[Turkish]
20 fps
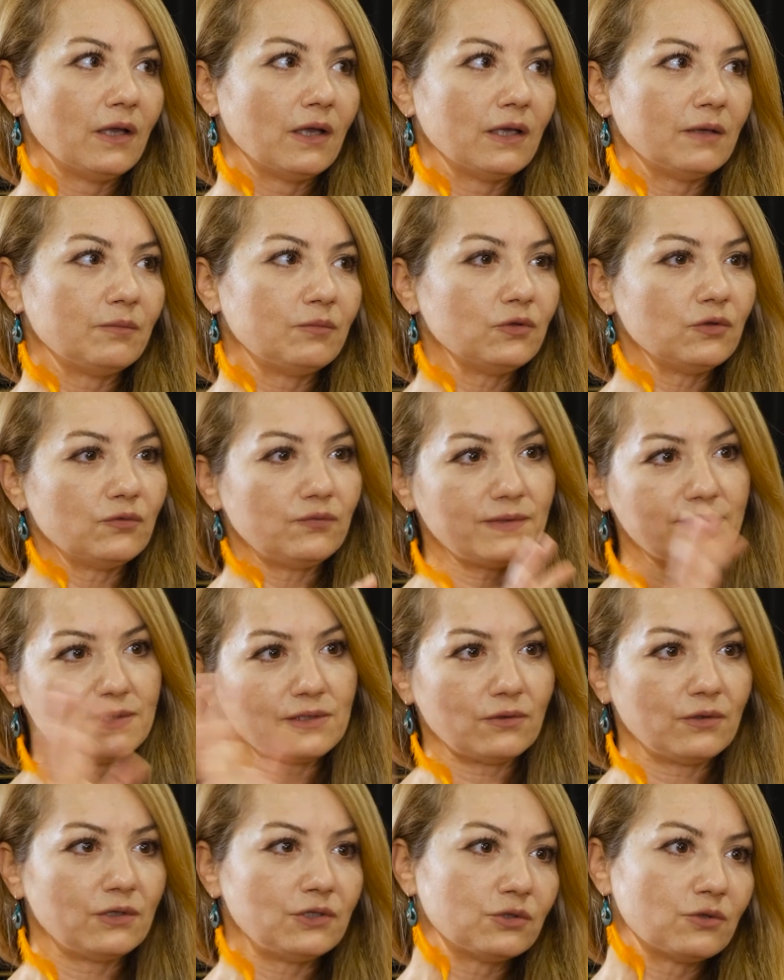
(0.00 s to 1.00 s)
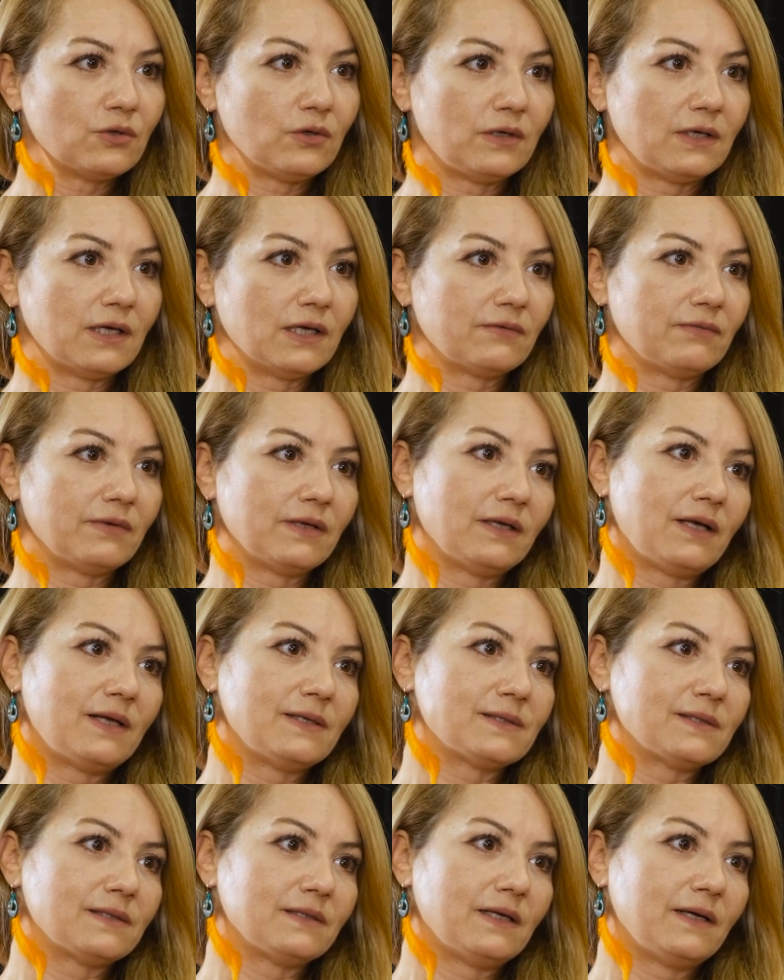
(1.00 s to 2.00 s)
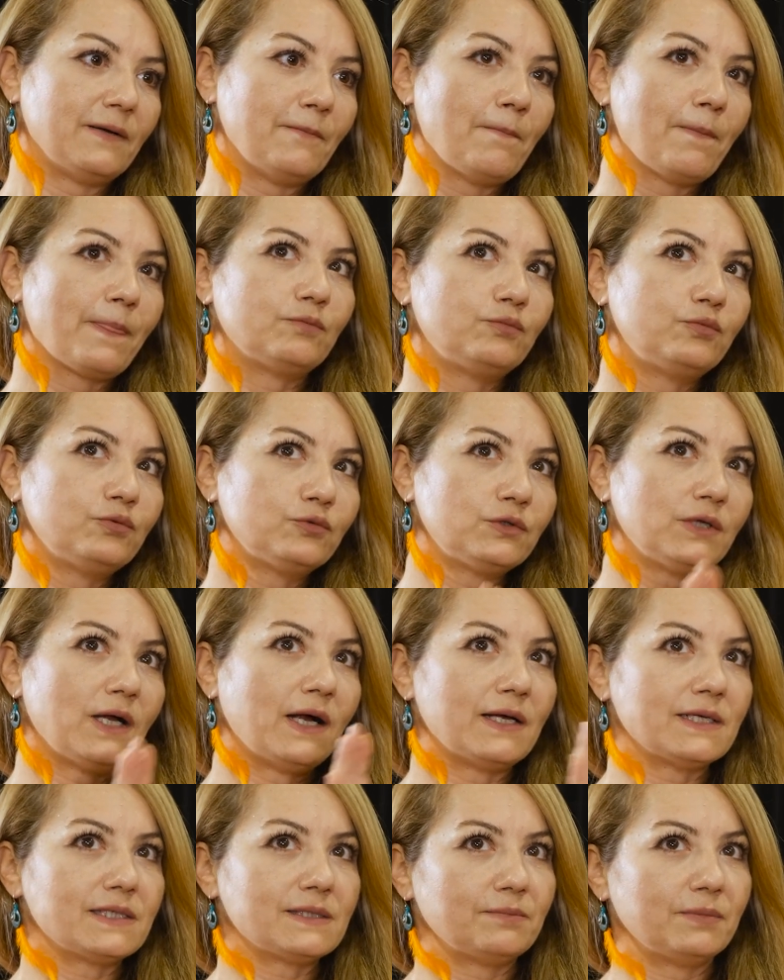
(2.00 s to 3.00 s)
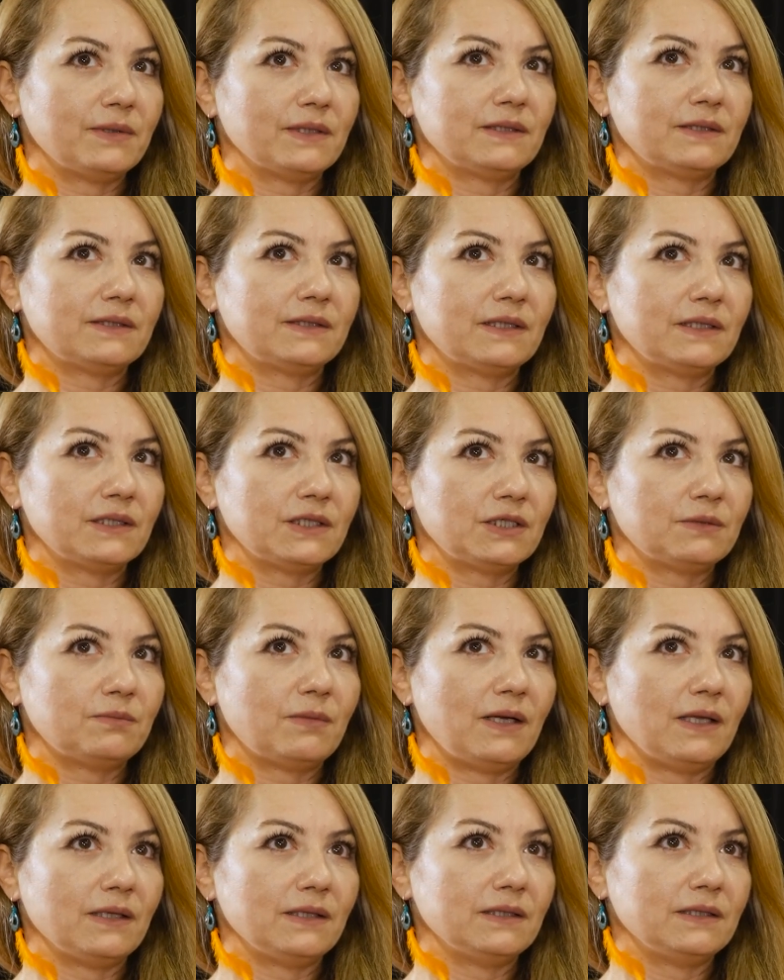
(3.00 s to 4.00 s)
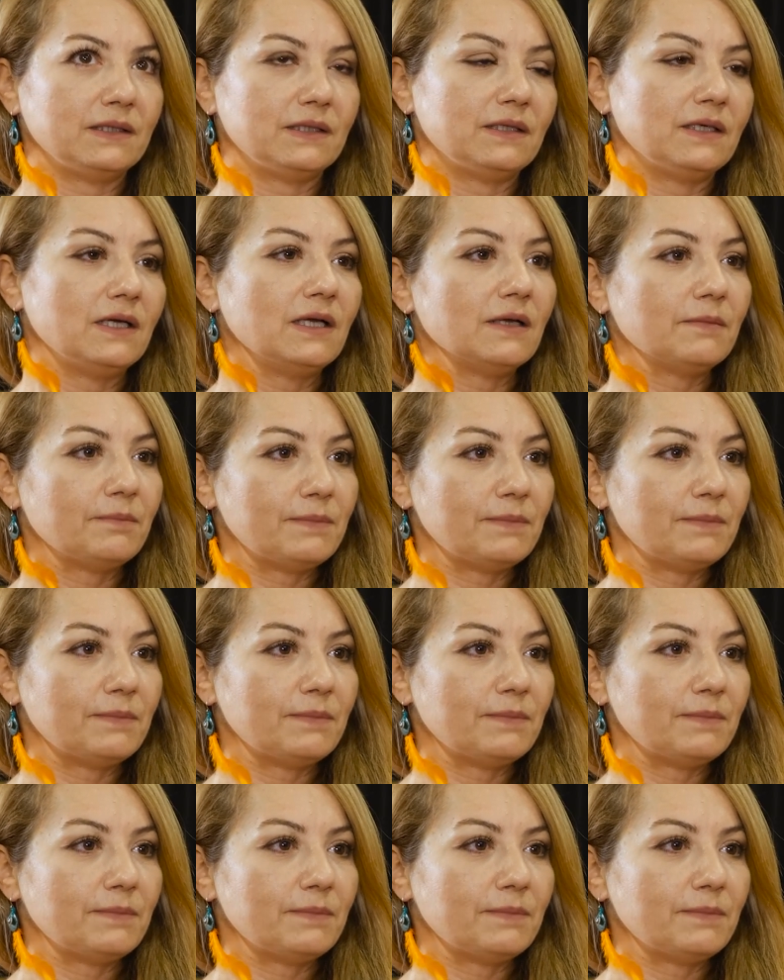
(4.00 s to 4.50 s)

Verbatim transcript: E, bunu fizyolojik olarak ve aslında bu tarz bir danışmanlığı